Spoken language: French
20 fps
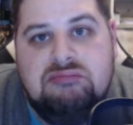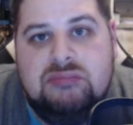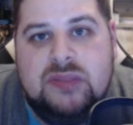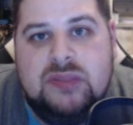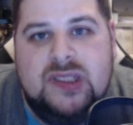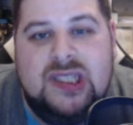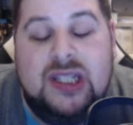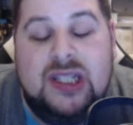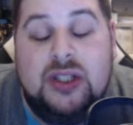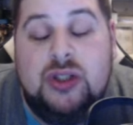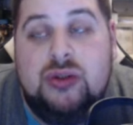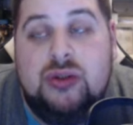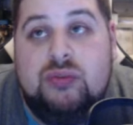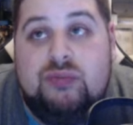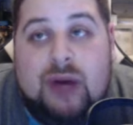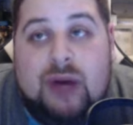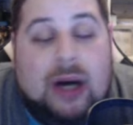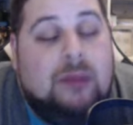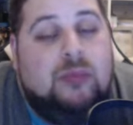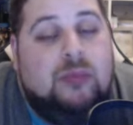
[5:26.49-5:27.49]
qui est,
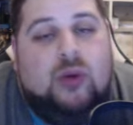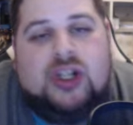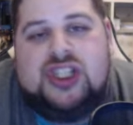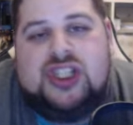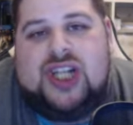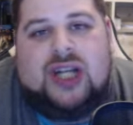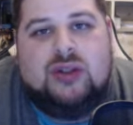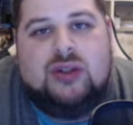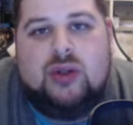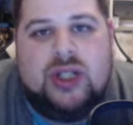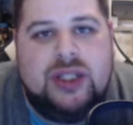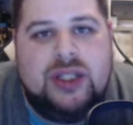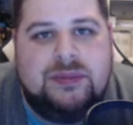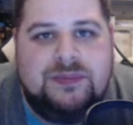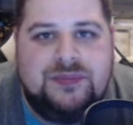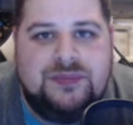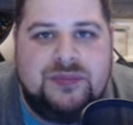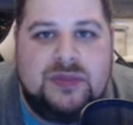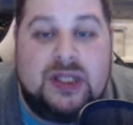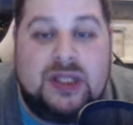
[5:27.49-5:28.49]
enfin, moi j'ai adoré.
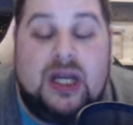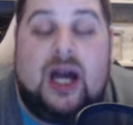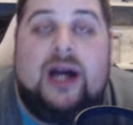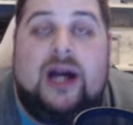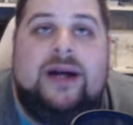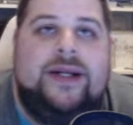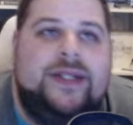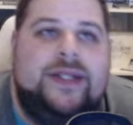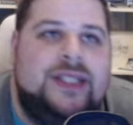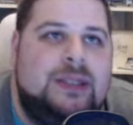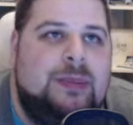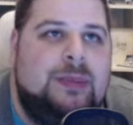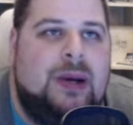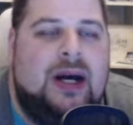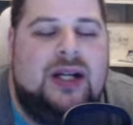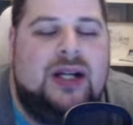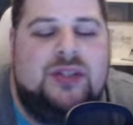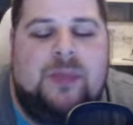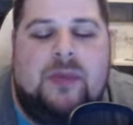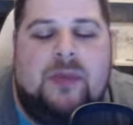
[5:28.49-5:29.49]
Ah, j'ai
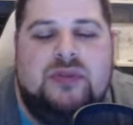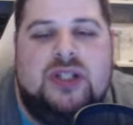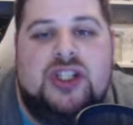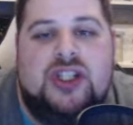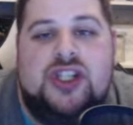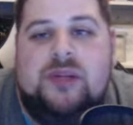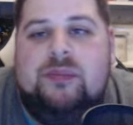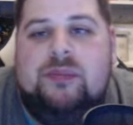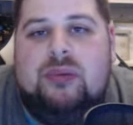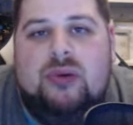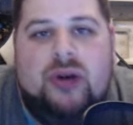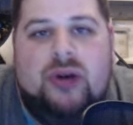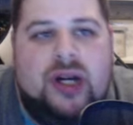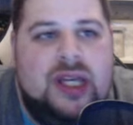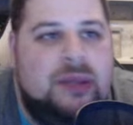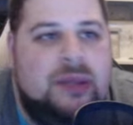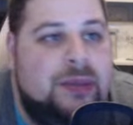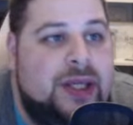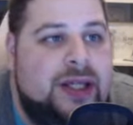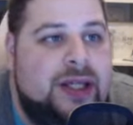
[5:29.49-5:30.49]
pas, je peux vous dire j'ai
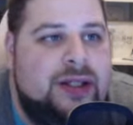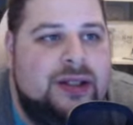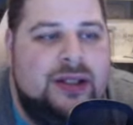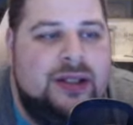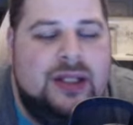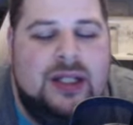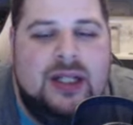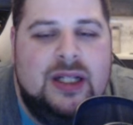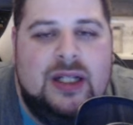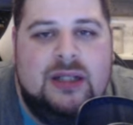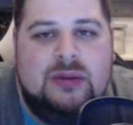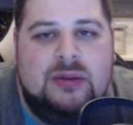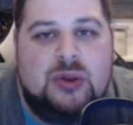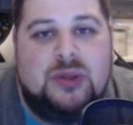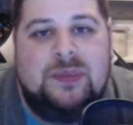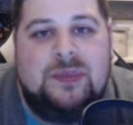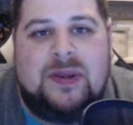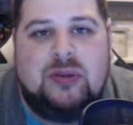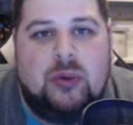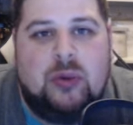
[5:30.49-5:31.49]
pleuré, mais euh, parce que
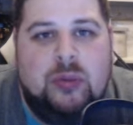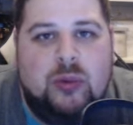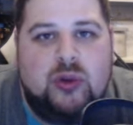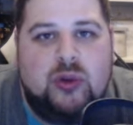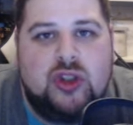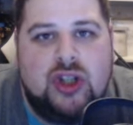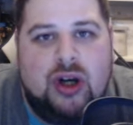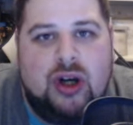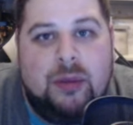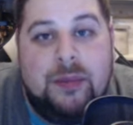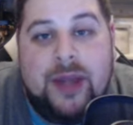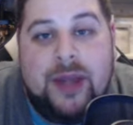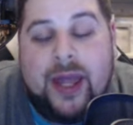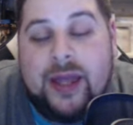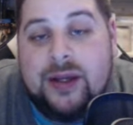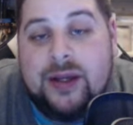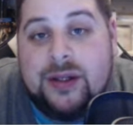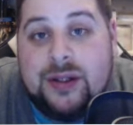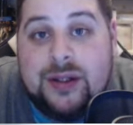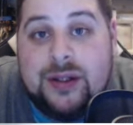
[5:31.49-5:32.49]
c'est pas trop mon genre, mais